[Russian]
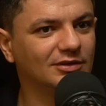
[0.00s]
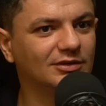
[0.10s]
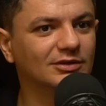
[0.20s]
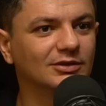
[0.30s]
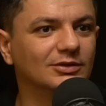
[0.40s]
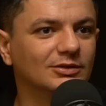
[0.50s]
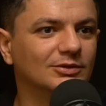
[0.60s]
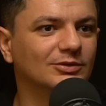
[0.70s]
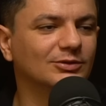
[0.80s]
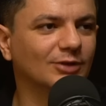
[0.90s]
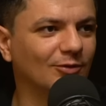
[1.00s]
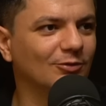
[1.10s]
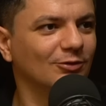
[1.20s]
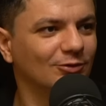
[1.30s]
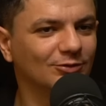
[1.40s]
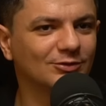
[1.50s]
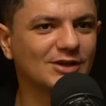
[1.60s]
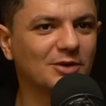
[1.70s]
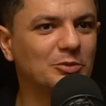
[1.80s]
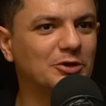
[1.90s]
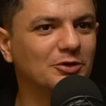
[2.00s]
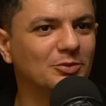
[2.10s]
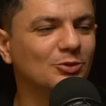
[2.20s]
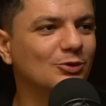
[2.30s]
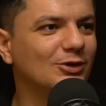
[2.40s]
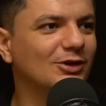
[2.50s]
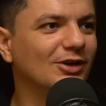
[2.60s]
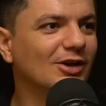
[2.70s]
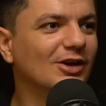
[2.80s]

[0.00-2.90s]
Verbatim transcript: э, там, в Санкт-Петербурге, э,